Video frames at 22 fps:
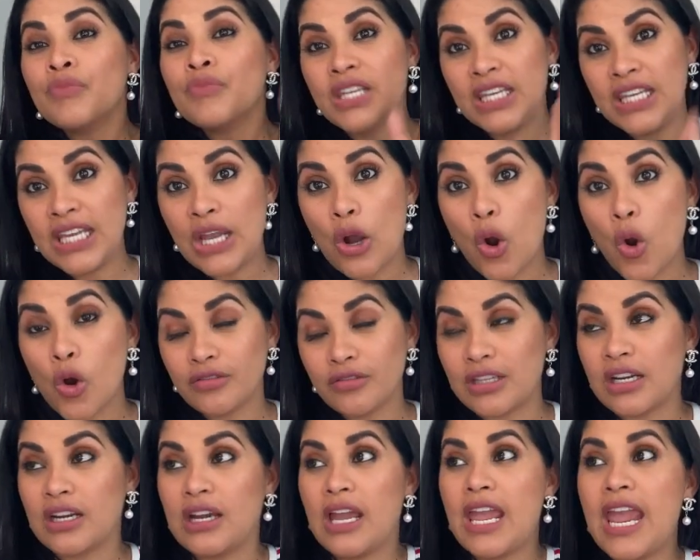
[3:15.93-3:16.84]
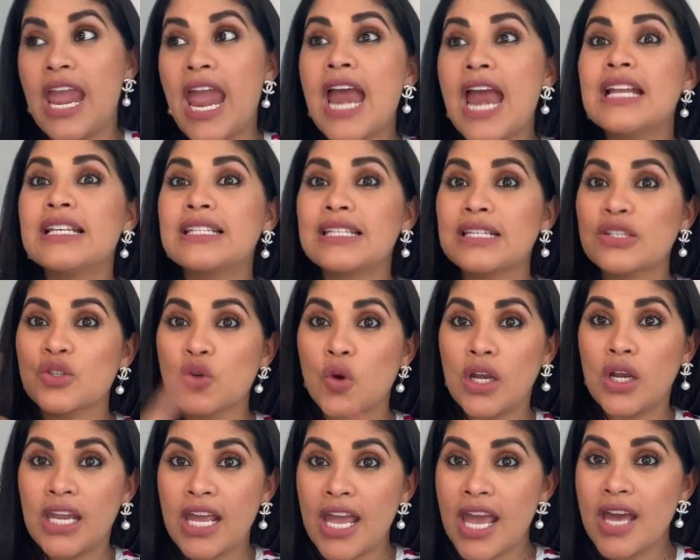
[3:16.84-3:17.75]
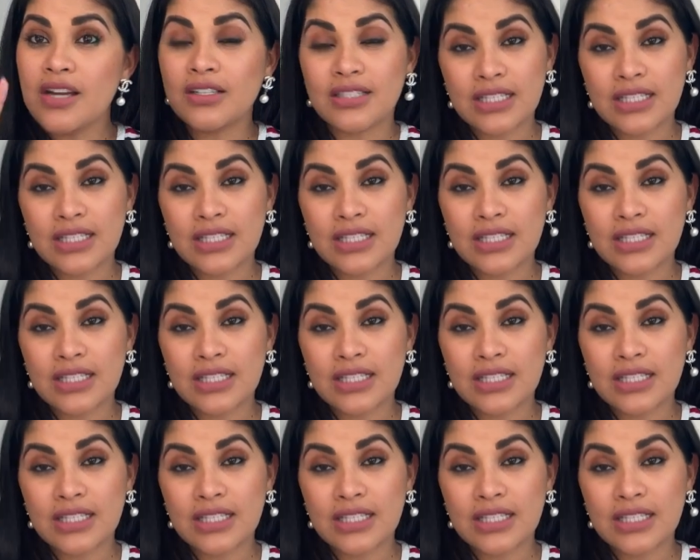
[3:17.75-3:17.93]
E outra, eles escolheram,